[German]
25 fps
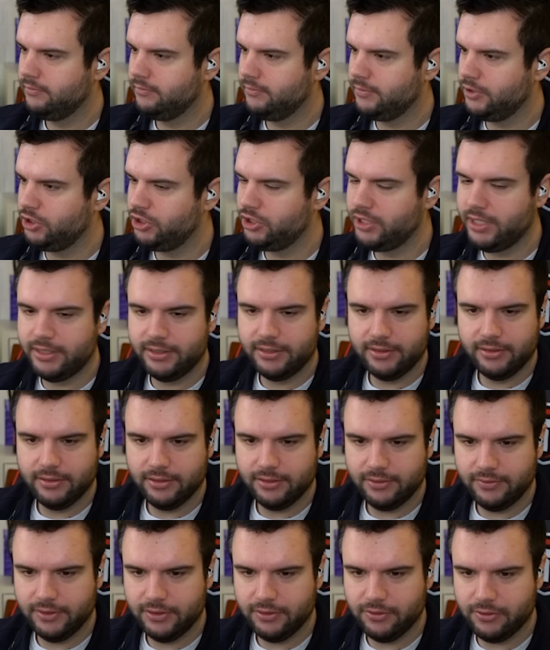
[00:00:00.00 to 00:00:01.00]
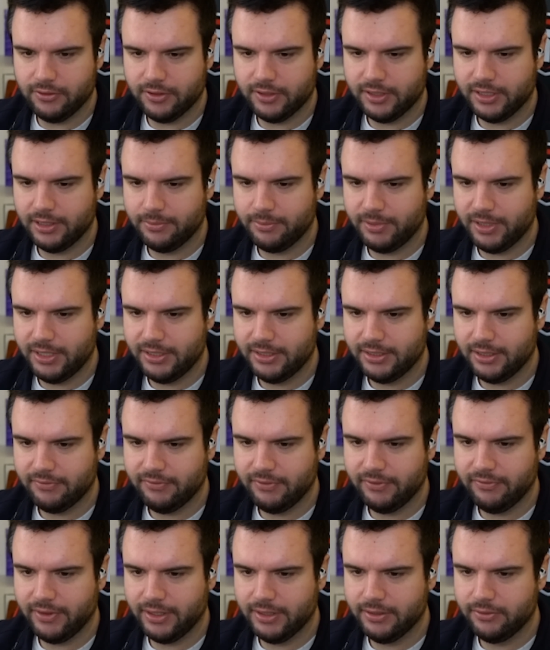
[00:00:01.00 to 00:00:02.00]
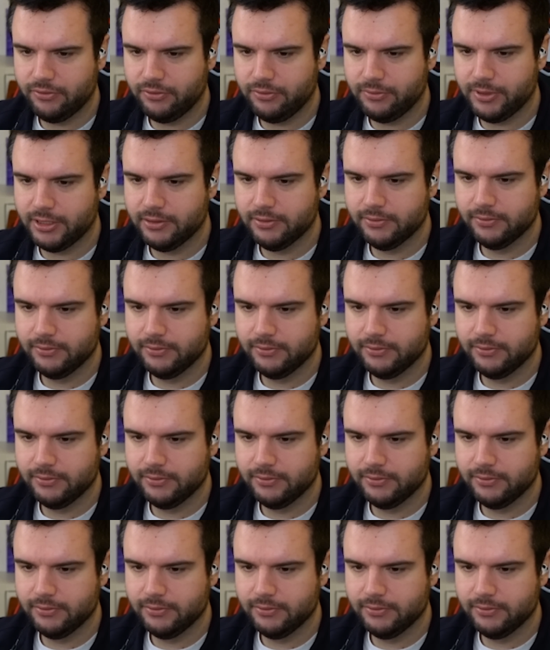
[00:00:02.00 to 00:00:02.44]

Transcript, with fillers: Shit, das wird doch noch knapp, ey. Ich dachte, wir fahren hier drüber.